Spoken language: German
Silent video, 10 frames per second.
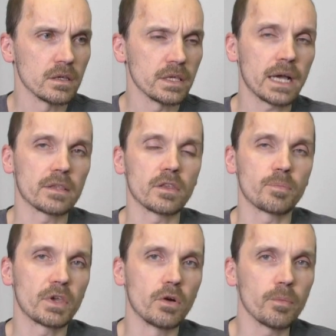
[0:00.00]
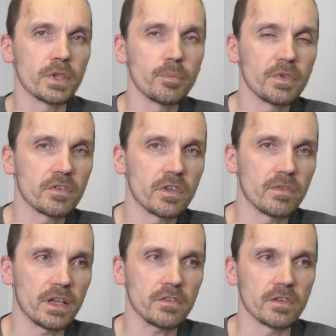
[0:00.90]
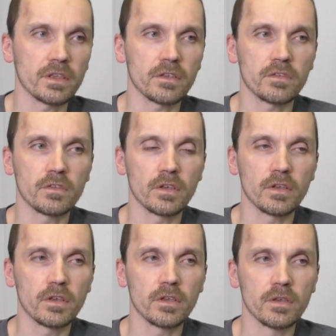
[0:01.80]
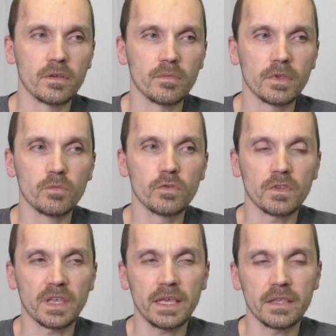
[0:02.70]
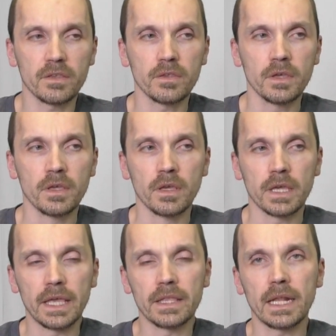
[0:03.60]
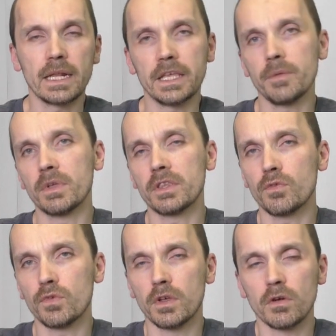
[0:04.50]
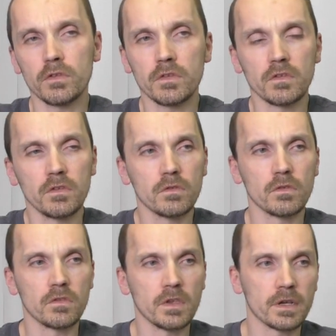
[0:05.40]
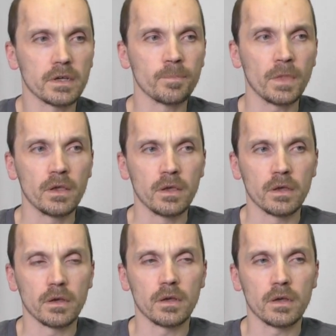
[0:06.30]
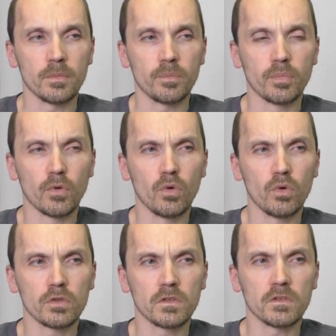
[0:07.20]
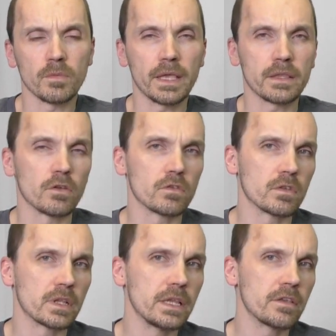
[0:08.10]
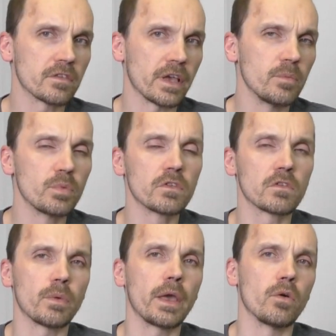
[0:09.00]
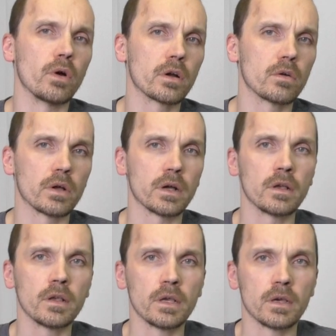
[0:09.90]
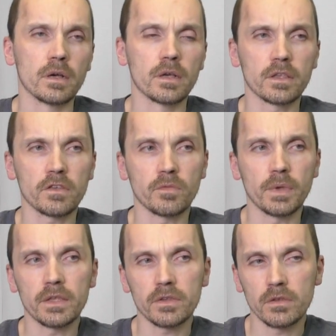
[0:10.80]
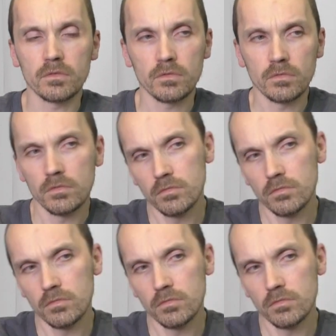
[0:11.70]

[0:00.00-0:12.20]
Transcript: ja, da bekommt man ein bisschen was. Ja, das, äh, ihr müsst rechnen. Generell geht man davon aus, das sind so circa äh, pro 2000 Klicks 1 bis 2 Euro. Ja. Äh, das wären dann,